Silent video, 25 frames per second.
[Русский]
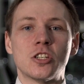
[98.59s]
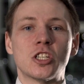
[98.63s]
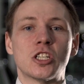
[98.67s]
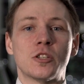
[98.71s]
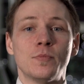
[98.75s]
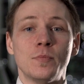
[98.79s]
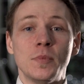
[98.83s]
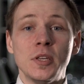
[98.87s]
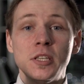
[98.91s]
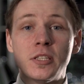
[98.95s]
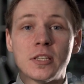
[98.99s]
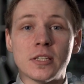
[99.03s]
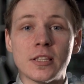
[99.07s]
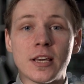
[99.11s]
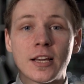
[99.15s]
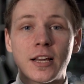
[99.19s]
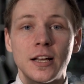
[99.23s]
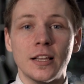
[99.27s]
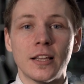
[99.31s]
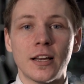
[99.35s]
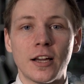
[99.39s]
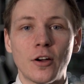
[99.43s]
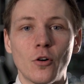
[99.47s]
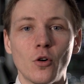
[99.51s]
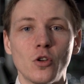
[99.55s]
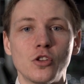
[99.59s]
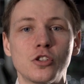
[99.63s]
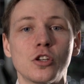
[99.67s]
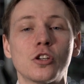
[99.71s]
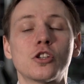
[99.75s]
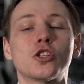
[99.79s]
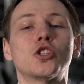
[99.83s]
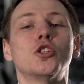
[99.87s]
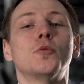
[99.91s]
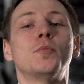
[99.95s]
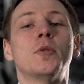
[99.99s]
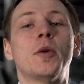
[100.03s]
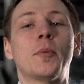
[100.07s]
жмите на колокольчик,
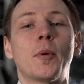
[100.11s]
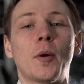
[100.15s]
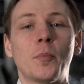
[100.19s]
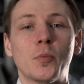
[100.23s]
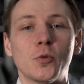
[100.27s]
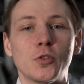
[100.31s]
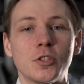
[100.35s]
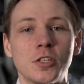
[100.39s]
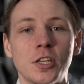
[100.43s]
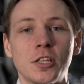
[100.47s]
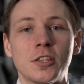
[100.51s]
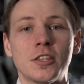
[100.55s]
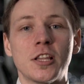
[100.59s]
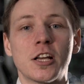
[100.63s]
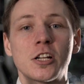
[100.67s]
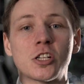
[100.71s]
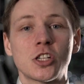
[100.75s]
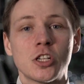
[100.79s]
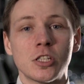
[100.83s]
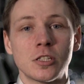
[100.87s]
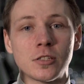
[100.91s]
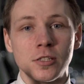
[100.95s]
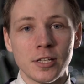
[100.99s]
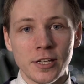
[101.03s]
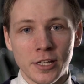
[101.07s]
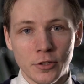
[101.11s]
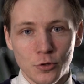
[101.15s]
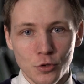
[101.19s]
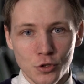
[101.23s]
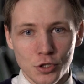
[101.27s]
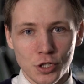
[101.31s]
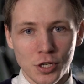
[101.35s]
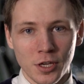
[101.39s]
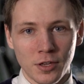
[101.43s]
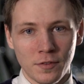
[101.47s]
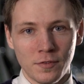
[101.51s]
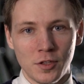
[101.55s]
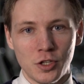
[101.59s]
чтобы не пропустить наше
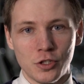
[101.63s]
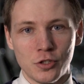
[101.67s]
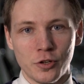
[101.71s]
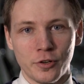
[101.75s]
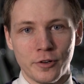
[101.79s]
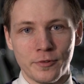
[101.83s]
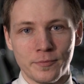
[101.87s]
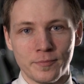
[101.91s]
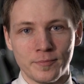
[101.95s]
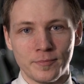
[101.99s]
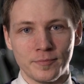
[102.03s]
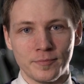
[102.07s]
следующее видео.